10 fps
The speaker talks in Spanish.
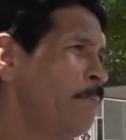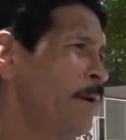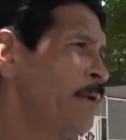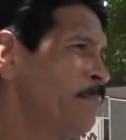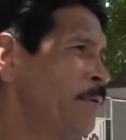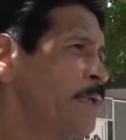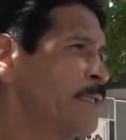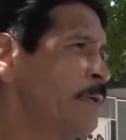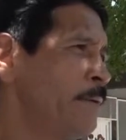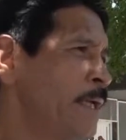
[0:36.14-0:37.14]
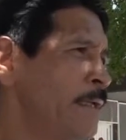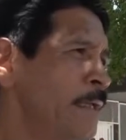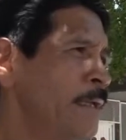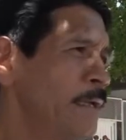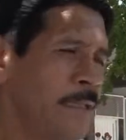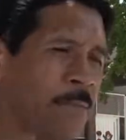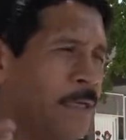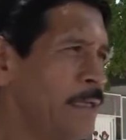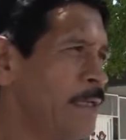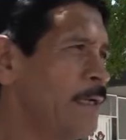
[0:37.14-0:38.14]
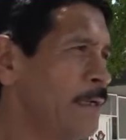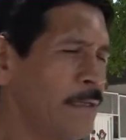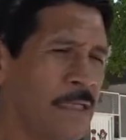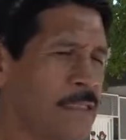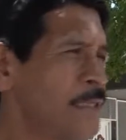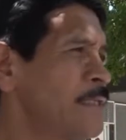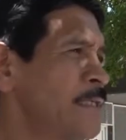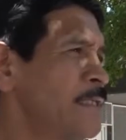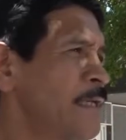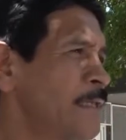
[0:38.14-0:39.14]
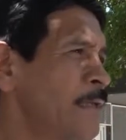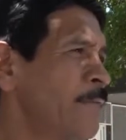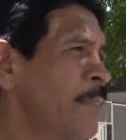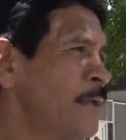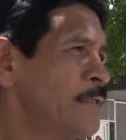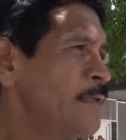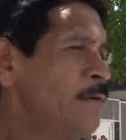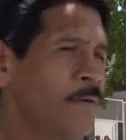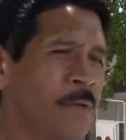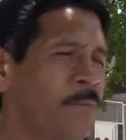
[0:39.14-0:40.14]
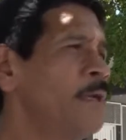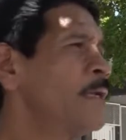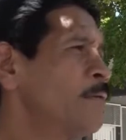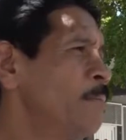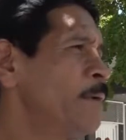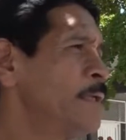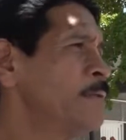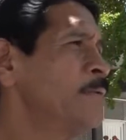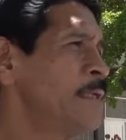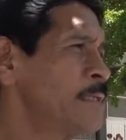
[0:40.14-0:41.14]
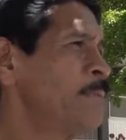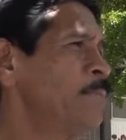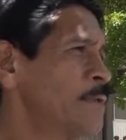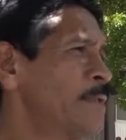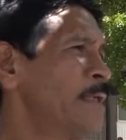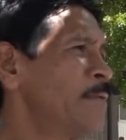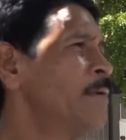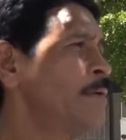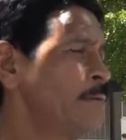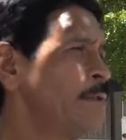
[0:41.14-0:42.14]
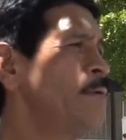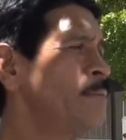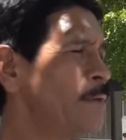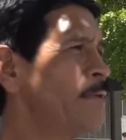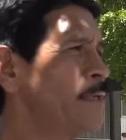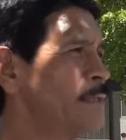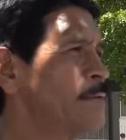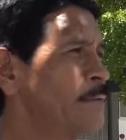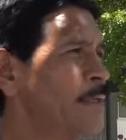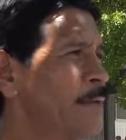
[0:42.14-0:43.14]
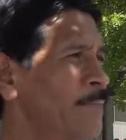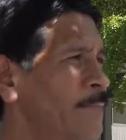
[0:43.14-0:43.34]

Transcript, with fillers: para poder saber de manera y a ciencia cierta si logramos la recuperación del 100% que los niños vuelvan a la escuela.